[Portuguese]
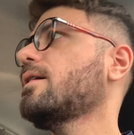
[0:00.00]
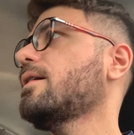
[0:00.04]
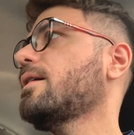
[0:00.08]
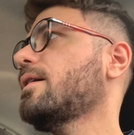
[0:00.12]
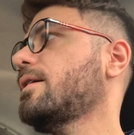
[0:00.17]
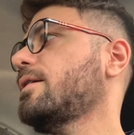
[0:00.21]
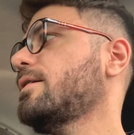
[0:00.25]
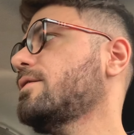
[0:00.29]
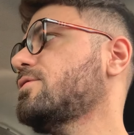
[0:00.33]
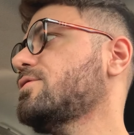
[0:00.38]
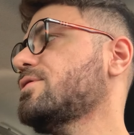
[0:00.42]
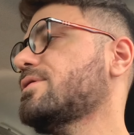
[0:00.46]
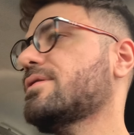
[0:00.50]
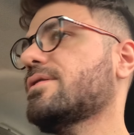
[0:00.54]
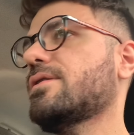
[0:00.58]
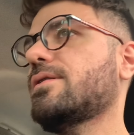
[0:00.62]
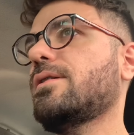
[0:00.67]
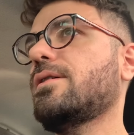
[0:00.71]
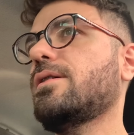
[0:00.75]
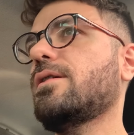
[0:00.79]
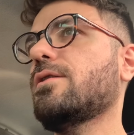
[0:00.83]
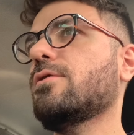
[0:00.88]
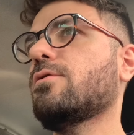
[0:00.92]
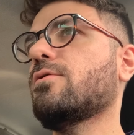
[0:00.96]
Ele disse
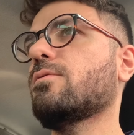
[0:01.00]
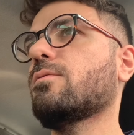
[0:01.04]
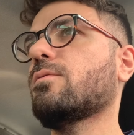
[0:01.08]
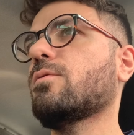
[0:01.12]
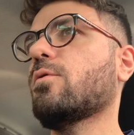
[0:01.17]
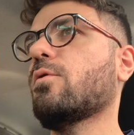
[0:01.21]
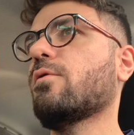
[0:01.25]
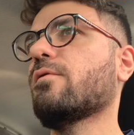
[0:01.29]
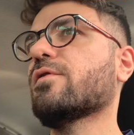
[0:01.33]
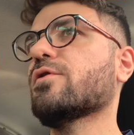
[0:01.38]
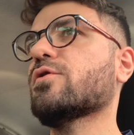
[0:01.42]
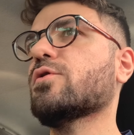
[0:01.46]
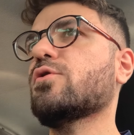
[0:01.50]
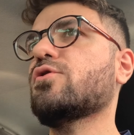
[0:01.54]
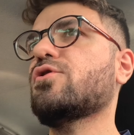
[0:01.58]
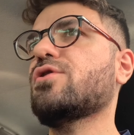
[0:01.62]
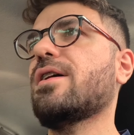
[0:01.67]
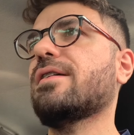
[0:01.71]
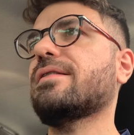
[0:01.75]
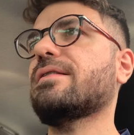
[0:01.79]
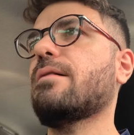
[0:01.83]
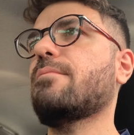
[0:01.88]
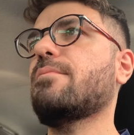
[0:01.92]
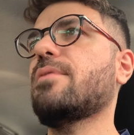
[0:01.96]
que conversou
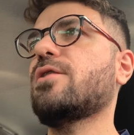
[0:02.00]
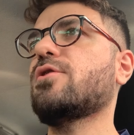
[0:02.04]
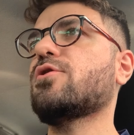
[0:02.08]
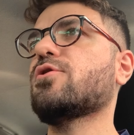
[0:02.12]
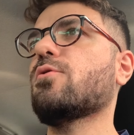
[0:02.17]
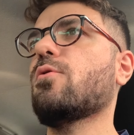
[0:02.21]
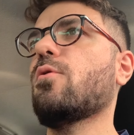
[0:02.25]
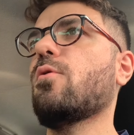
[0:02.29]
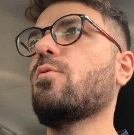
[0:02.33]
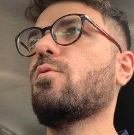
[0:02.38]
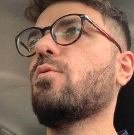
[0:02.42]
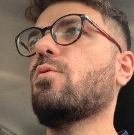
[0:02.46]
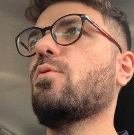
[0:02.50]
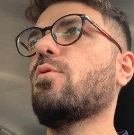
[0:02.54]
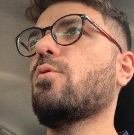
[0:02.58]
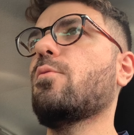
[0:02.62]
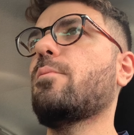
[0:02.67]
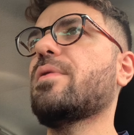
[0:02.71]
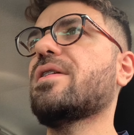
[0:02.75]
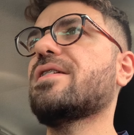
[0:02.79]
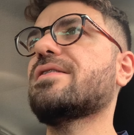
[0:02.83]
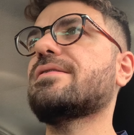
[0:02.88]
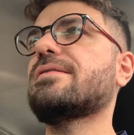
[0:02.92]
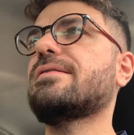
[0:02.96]
diretamente com o
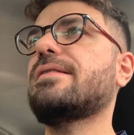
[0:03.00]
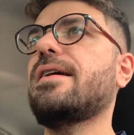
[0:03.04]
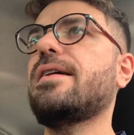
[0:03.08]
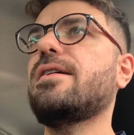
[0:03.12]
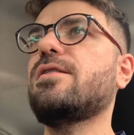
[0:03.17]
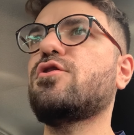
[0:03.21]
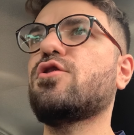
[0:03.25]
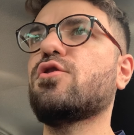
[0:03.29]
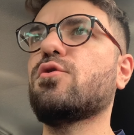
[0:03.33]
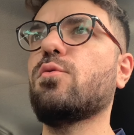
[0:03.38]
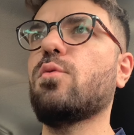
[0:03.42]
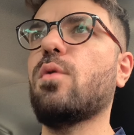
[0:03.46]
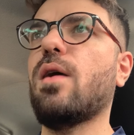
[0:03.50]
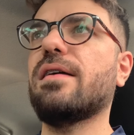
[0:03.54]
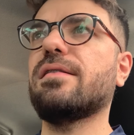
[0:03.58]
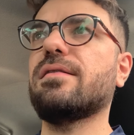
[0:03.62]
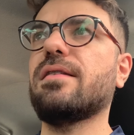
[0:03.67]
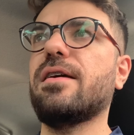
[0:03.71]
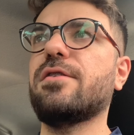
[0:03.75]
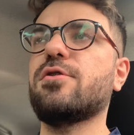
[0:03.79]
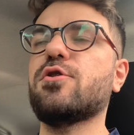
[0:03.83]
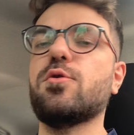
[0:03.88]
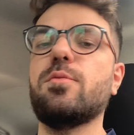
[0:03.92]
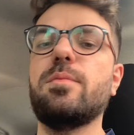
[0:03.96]
presidente do
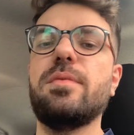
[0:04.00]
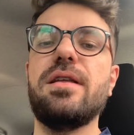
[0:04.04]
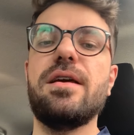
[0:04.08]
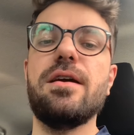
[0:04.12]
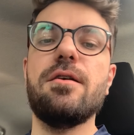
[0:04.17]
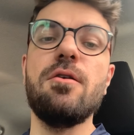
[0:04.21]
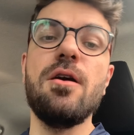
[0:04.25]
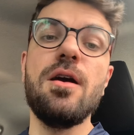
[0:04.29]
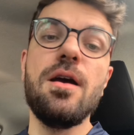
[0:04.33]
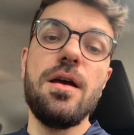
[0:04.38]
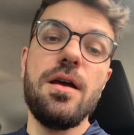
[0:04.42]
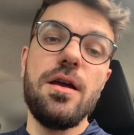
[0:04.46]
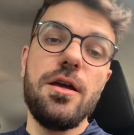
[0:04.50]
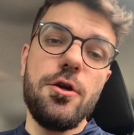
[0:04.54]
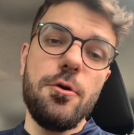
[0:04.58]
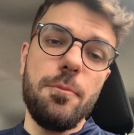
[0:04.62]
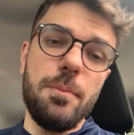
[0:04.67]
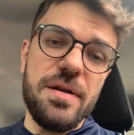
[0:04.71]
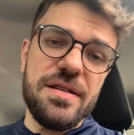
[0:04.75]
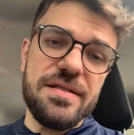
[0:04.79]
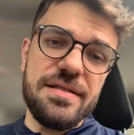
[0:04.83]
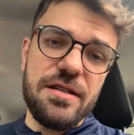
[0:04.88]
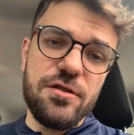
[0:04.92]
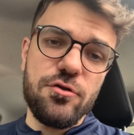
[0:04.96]
Atlético Mineiro e o
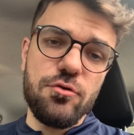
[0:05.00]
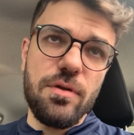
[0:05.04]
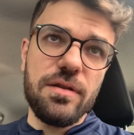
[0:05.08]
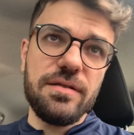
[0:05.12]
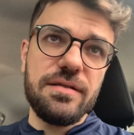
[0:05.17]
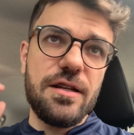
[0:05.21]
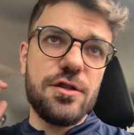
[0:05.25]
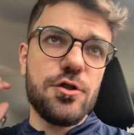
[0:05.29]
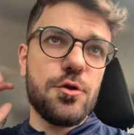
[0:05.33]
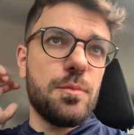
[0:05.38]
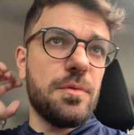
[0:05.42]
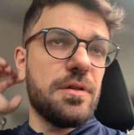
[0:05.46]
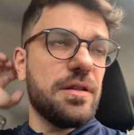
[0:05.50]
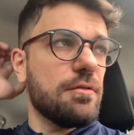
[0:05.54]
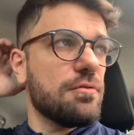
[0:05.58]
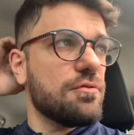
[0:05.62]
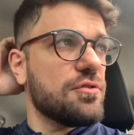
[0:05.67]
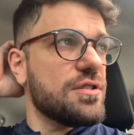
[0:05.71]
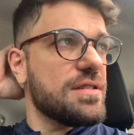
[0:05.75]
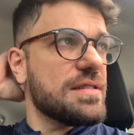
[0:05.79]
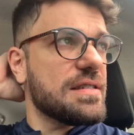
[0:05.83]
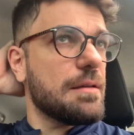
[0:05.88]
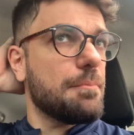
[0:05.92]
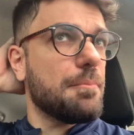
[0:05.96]
presidente do Atlético Mineiro
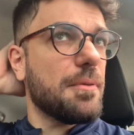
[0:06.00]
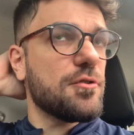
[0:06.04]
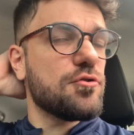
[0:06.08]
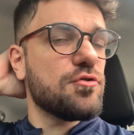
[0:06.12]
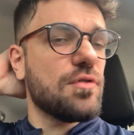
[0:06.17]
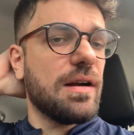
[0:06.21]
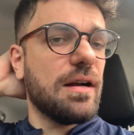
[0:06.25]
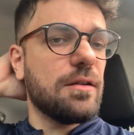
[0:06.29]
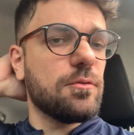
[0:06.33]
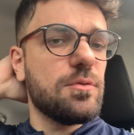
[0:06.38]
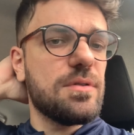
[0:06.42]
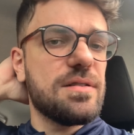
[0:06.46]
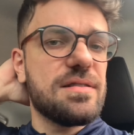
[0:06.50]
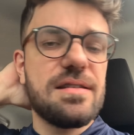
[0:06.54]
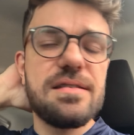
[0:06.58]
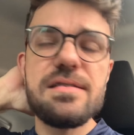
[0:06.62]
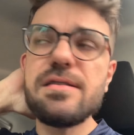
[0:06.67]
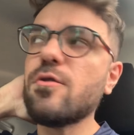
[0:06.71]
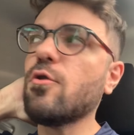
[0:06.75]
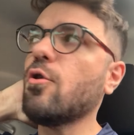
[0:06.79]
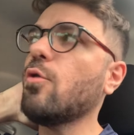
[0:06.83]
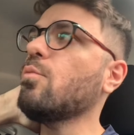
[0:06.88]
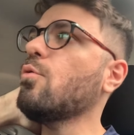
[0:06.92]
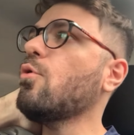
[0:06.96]
disse que para jogadores
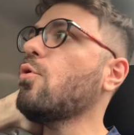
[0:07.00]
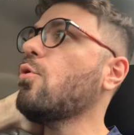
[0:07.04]
assim como o